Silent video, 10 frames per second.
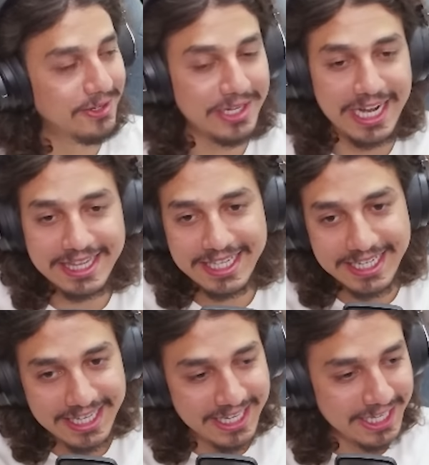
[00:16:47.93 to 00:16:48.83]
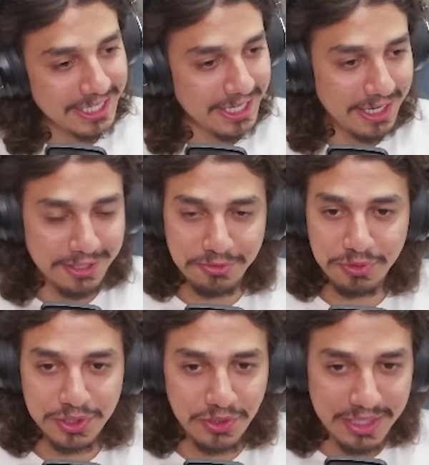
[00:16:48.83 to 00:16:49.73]
Cada E que ele
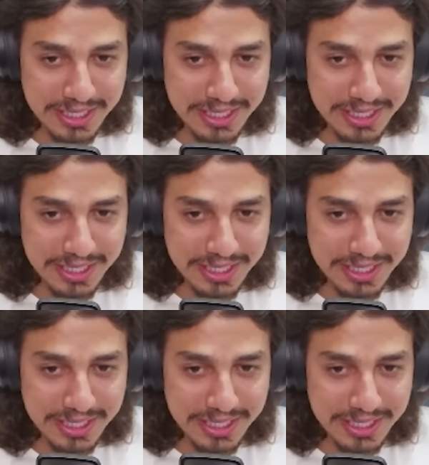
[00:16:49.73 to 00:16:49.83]
usa, olha ele